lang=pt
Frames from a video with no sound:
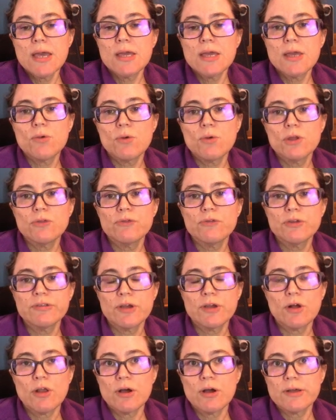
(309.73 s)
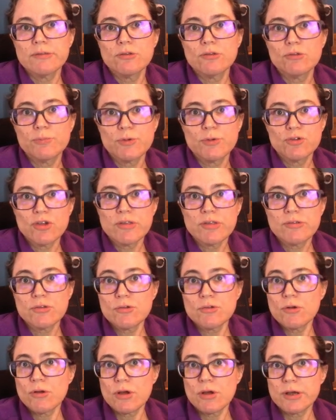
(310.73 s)
que quando você coloca seus projetos, você não
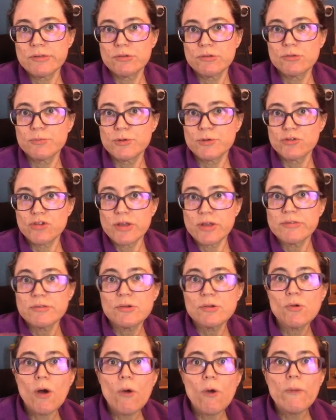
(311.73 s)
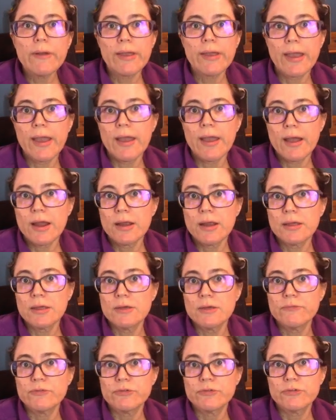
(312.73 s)
coloca seus projetos em qualquer
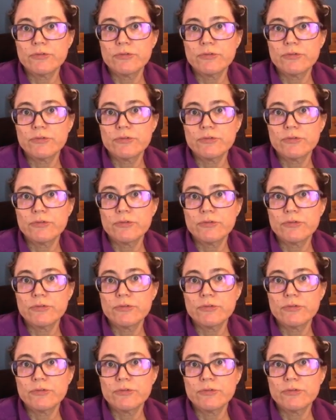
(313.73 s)
arquivo.